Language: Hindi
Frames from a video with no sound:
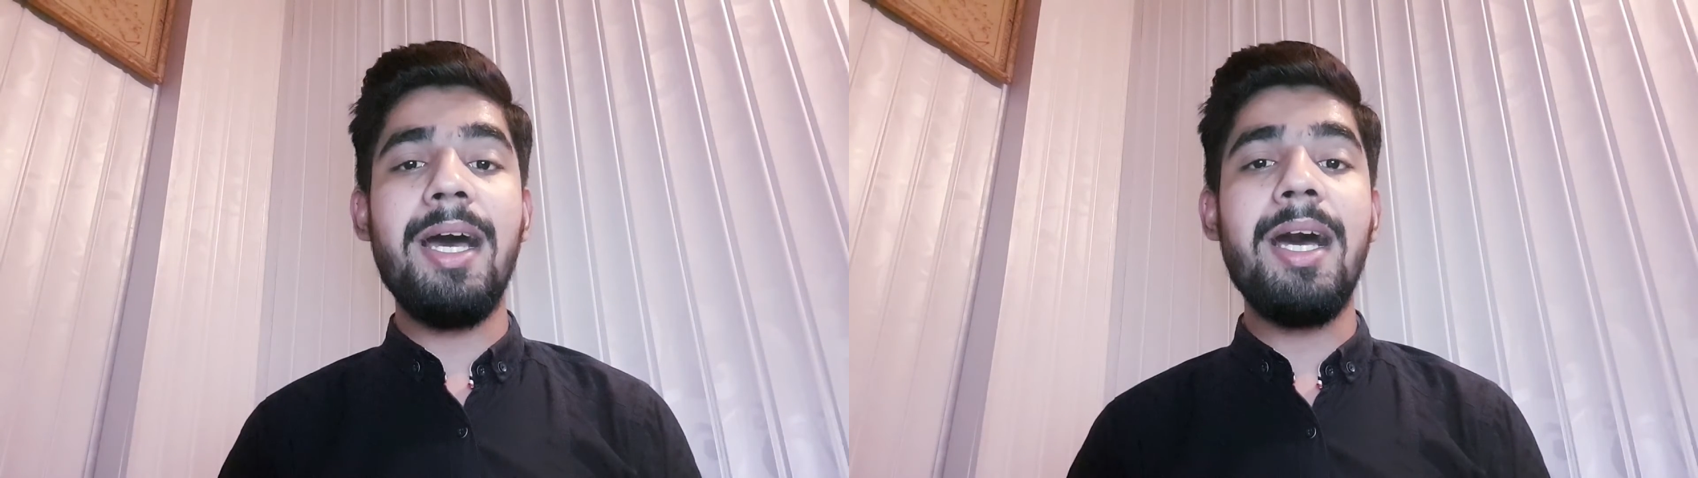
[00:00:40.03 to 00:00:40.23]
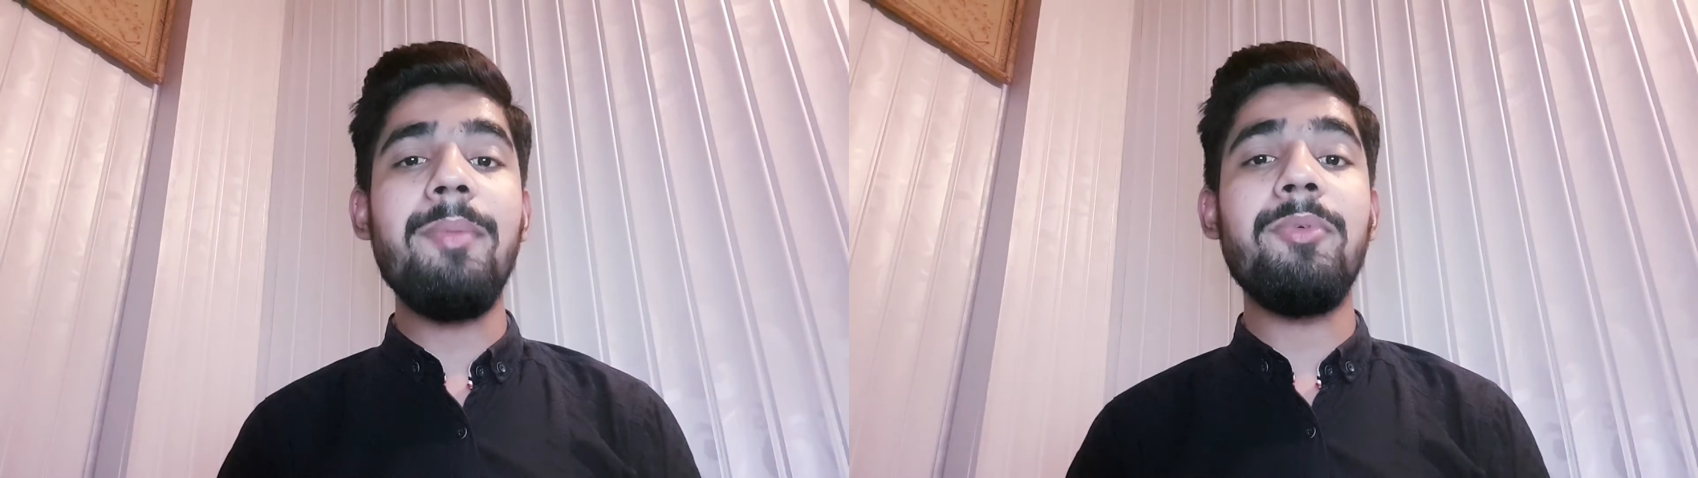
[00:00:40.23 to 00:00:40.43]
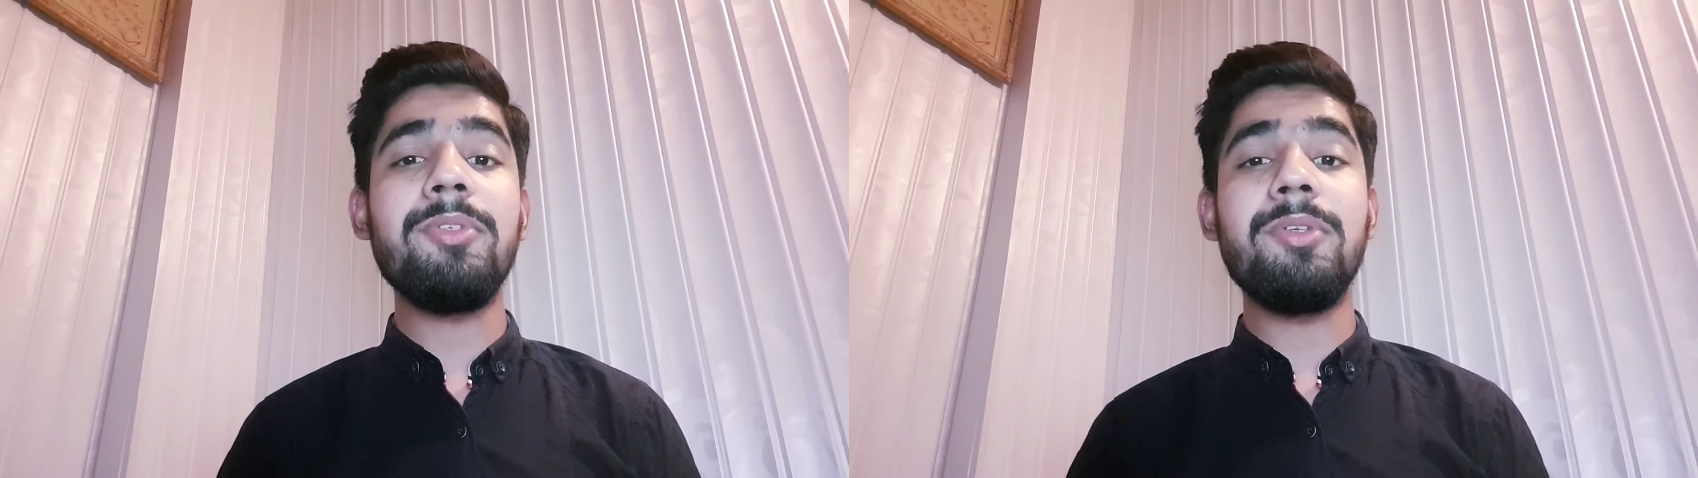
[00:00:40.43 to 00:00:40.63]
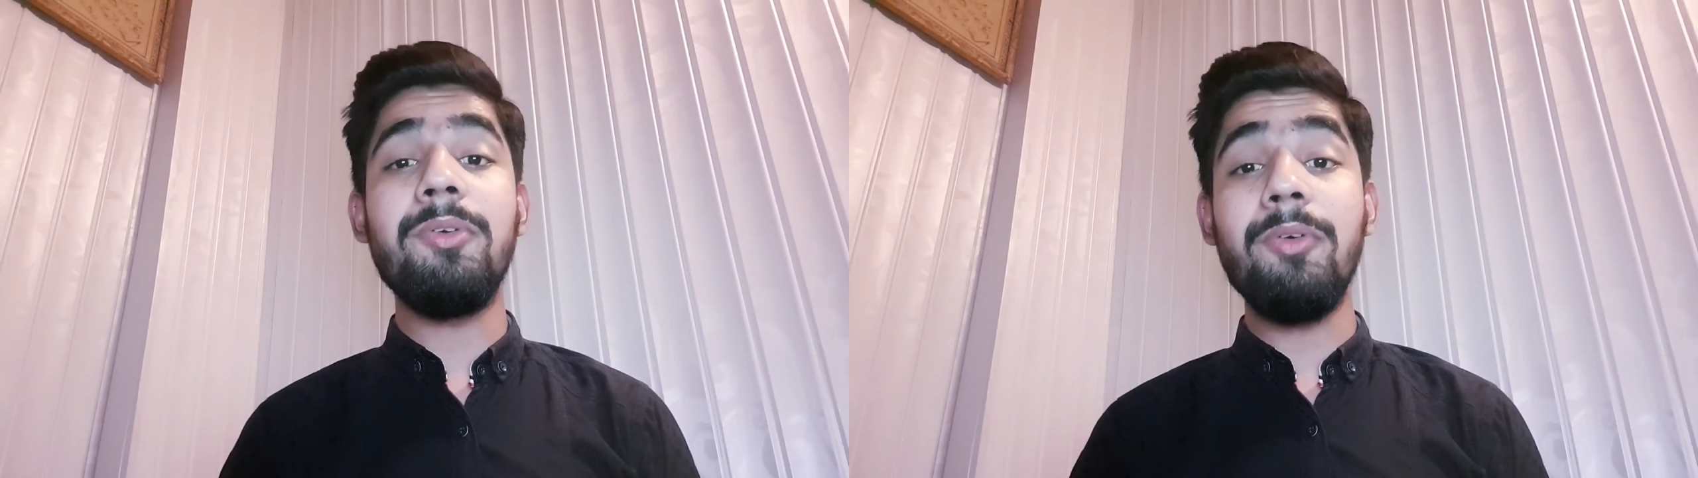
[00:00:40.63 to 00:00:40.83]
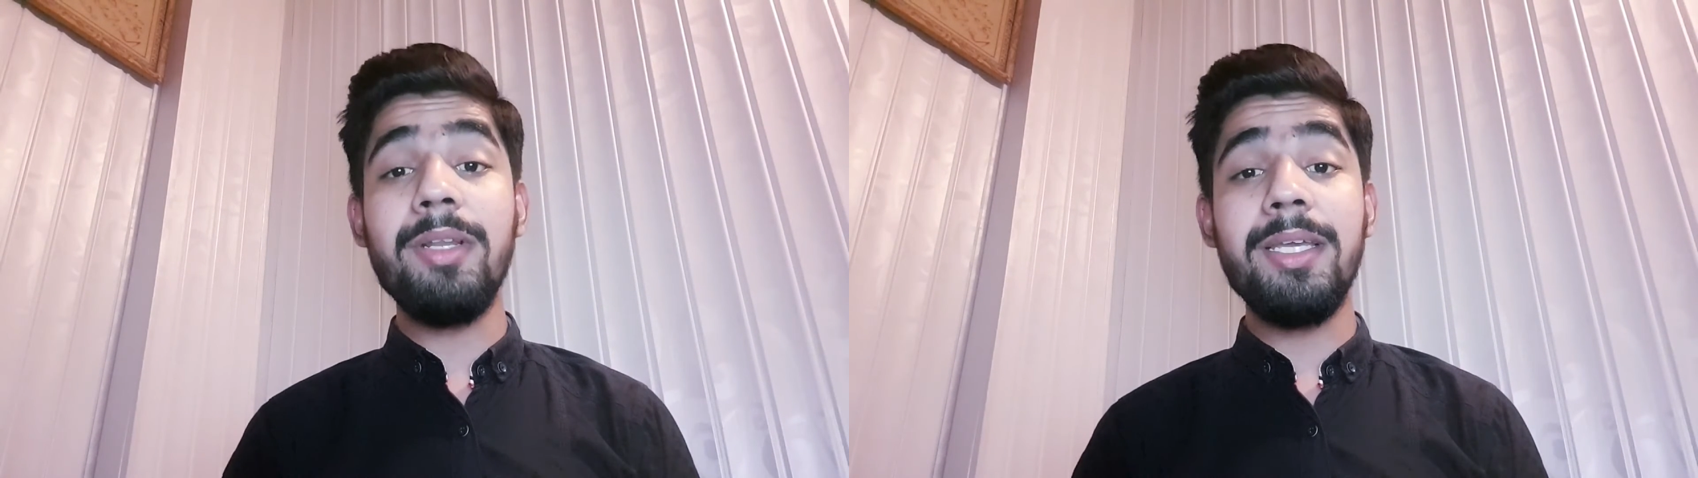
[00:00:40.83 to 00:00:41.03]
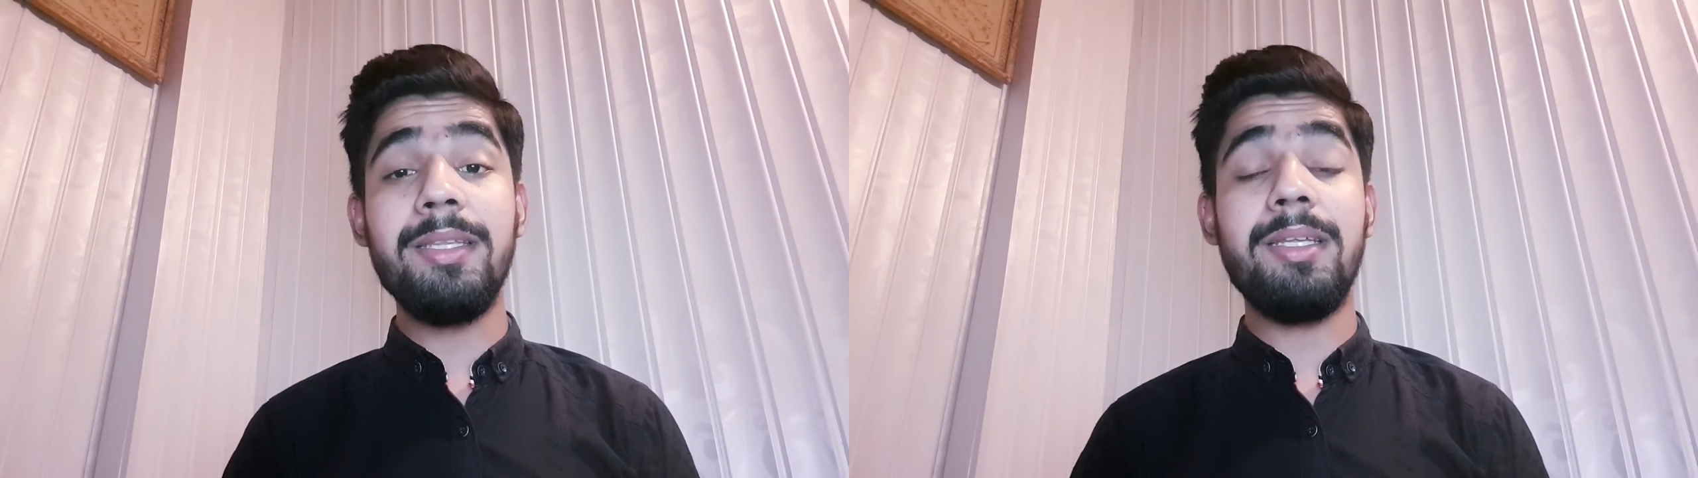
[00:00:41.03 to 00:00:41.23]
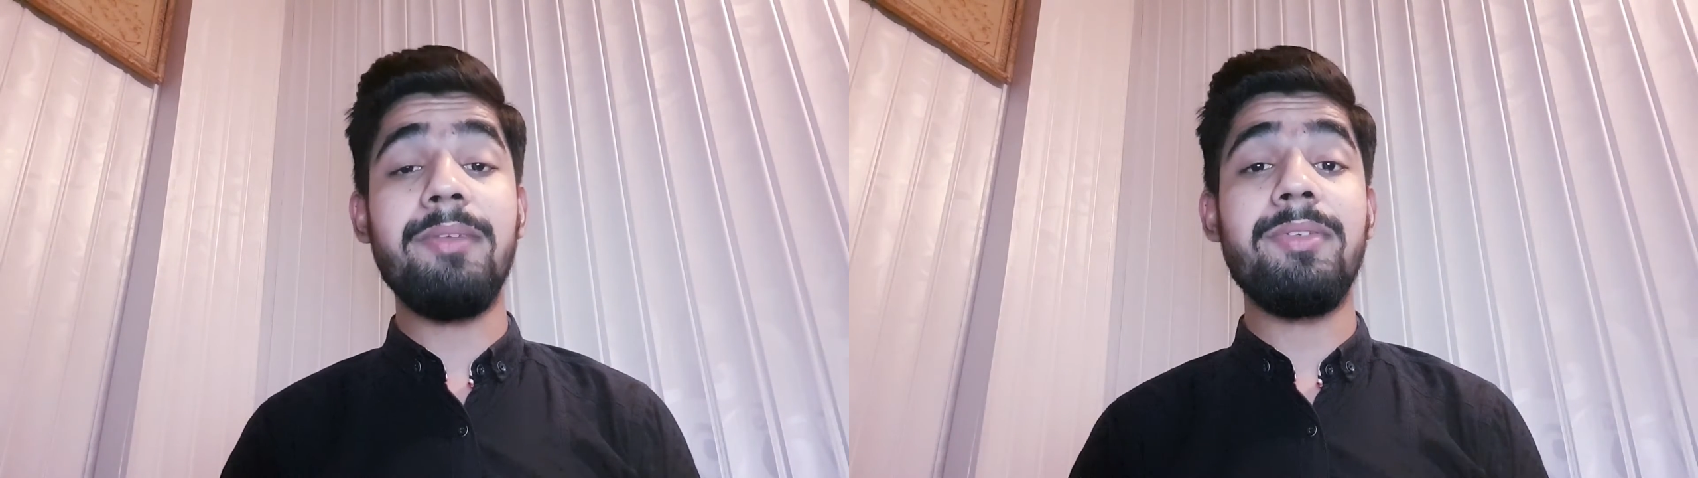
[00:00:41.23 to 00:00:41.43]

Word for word: आप उस गोल की तरफ